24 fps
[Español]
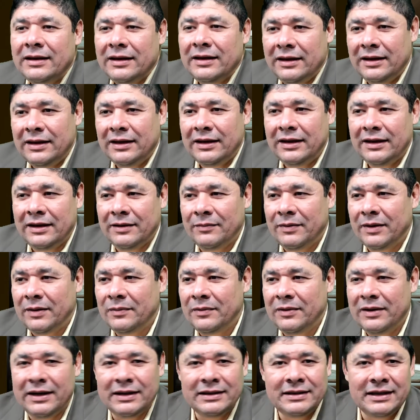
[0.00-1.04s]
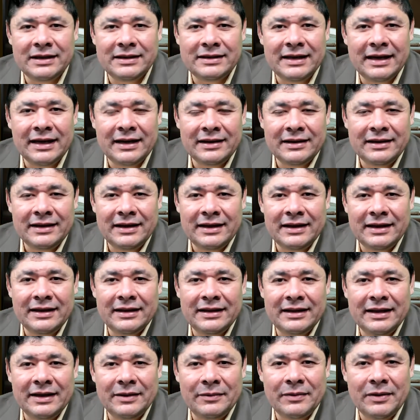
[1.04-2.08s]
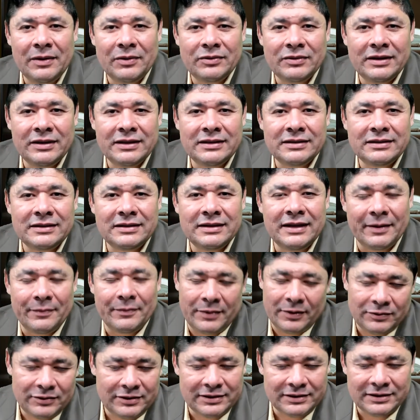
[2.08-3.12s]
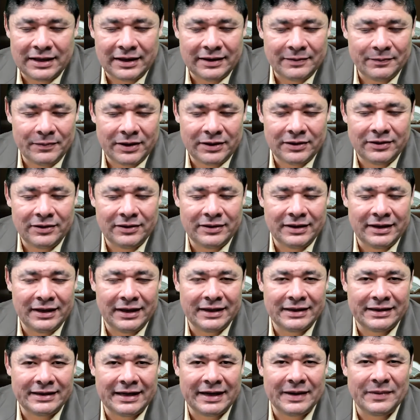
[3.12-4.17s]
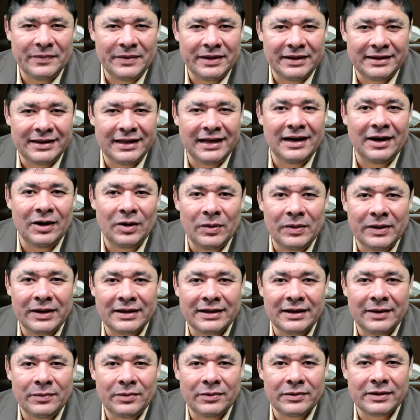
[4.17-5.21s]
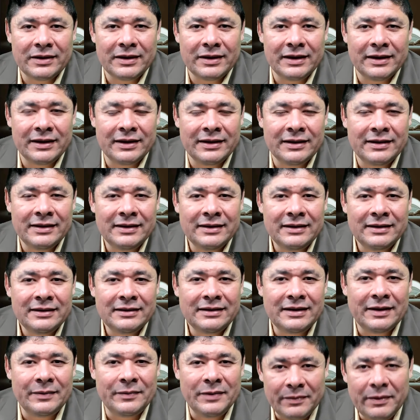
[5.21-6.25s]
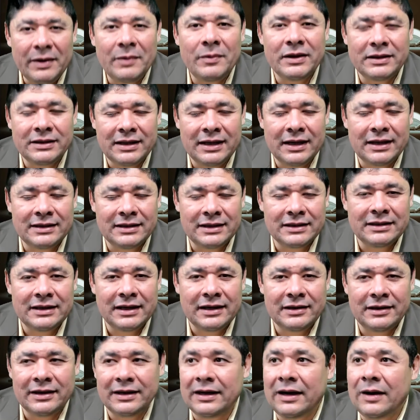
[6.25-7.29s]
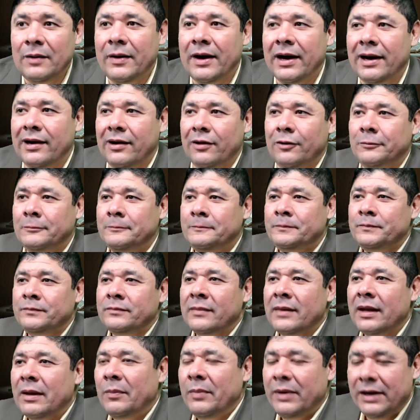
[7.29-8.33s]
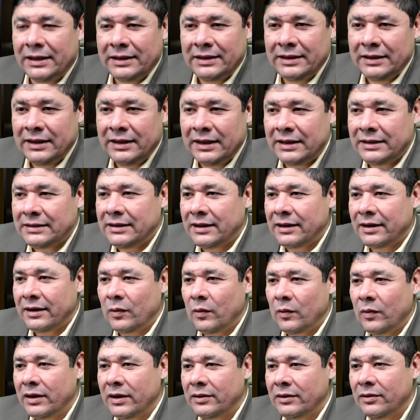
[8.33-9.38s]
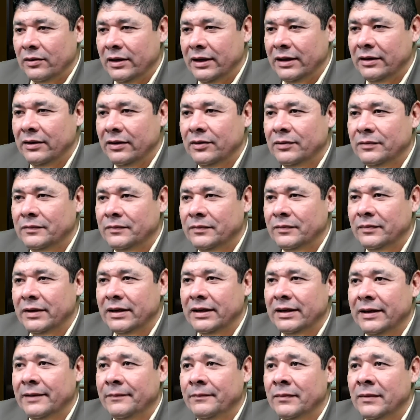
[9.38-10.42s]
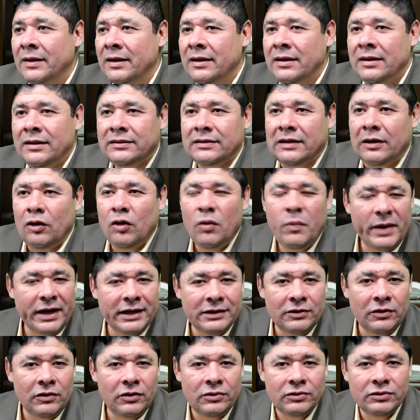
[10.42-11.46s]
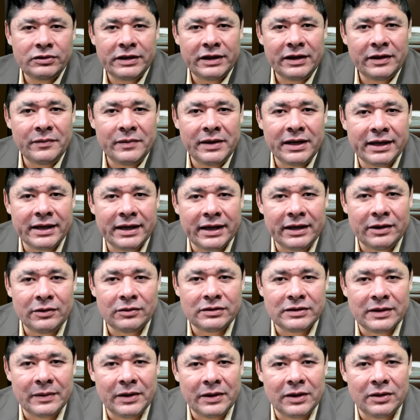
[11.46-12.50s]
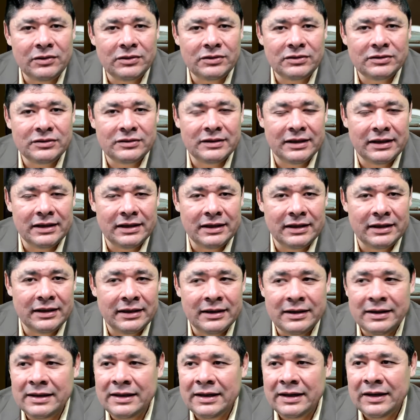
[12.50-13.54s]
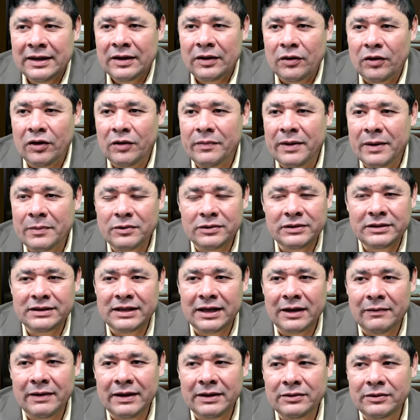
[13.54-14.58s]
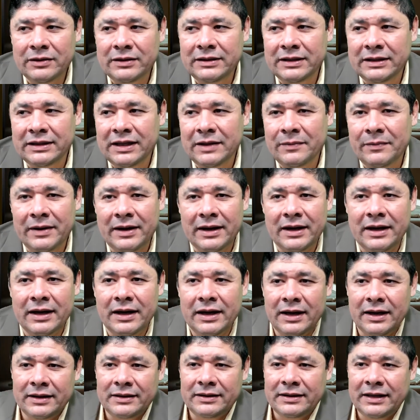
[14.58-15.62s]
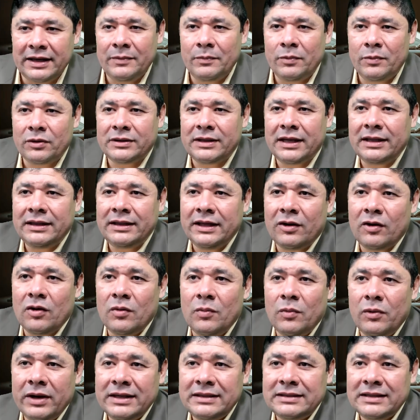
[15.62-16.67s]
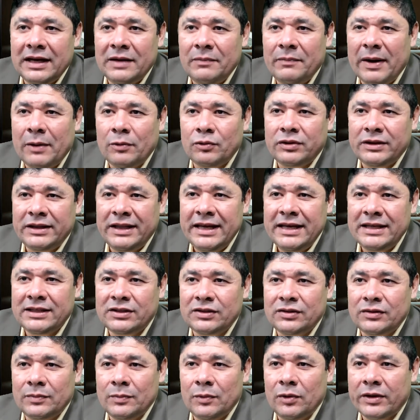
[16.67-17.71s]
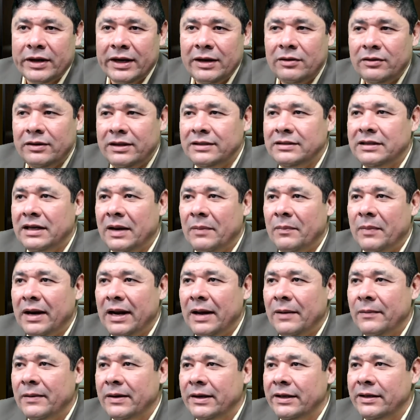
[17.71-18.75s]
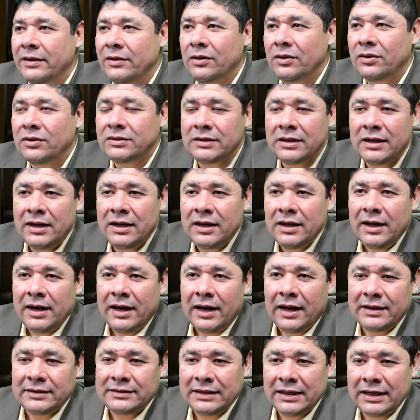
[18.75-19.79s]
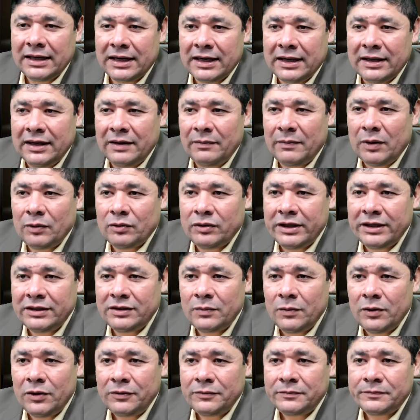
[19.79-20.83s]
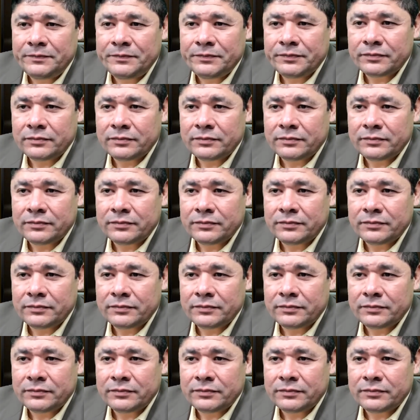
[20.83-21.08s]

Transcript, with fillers: y vamos a tratar de, bautizar, perdón, de transmitirlo, ¿verdad? Porque también vamos a tratar de grabarlo para tener ese recuerdo lindo. ¿verdad? Saludos para todos ustedes, mis queridos amigos. Eh, hoy vamos a estar hablando de este tema tan importante como es el bautismo. ¿Qué nos dice la palabra de Dios acerca del bautismo?